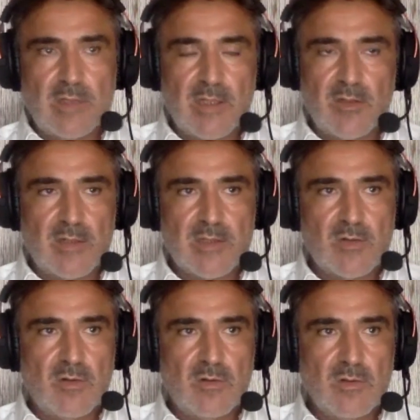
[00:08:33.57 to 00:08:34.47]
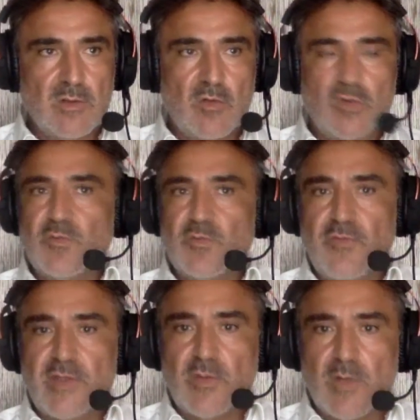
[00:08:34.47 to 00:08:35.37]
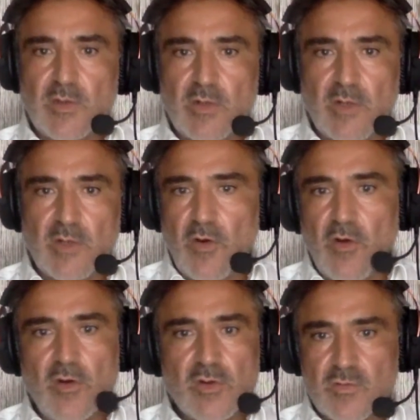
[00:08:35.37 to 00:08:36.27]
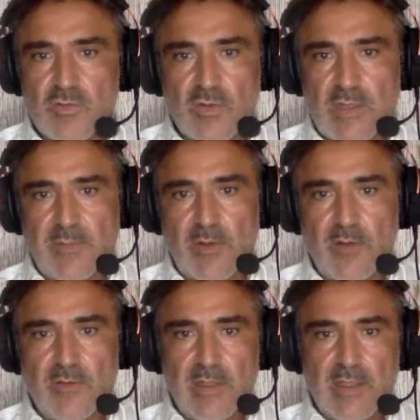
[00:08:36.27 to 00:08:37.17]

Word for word: Là, dans le restaurant, on pouvait se croiser au Club France ou sur les épreuves.